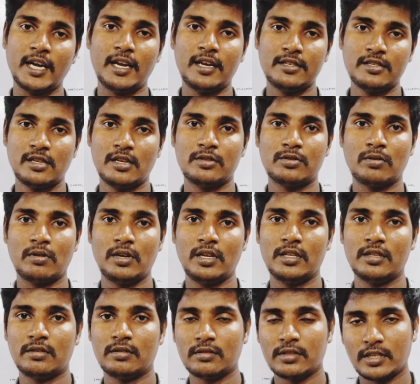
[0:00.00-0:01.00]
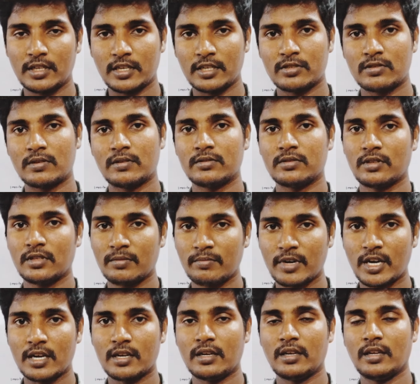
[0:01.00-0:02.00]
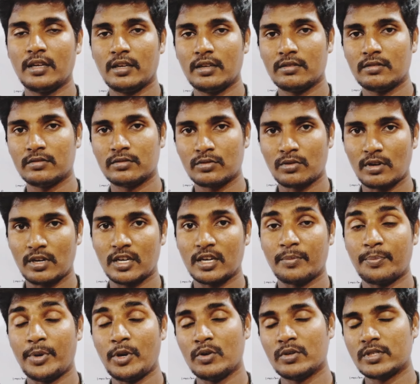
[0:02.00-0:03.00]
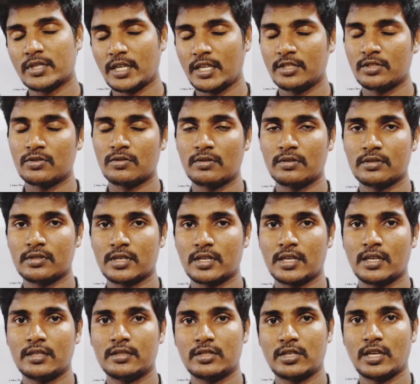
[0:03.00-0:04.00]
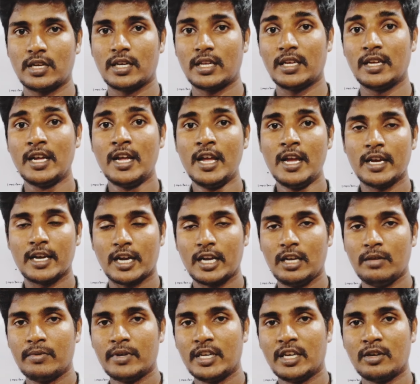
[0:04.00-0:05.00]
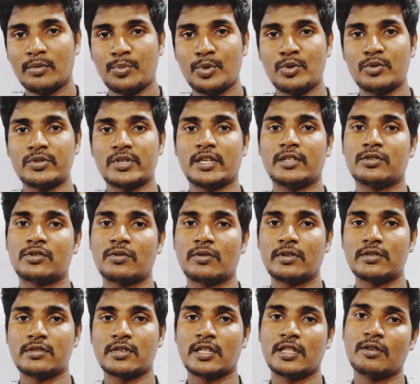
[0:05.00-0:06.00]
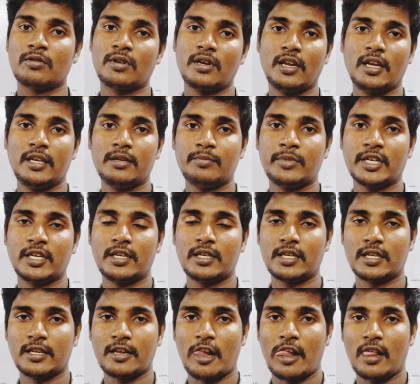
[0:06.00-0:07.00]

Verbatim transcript: பயாலஜியில் சொல்லியிருந்தோம் நிறைய ஸ்டூடெண்ட்ஸ் வந்து பாட்னிக்கும் சொல்லுங்கள் பியூர் சயின்ஸ் ஸ்டூடெண்ட்ஸ்க்கு சரிங்களா கண்டிப்பாக நீங்கள் பியூர் சயின்ஸ் ஸ்டூடெண்ட்ஸ் வந்து ஒரு லைக் பண்ணிவிட்டு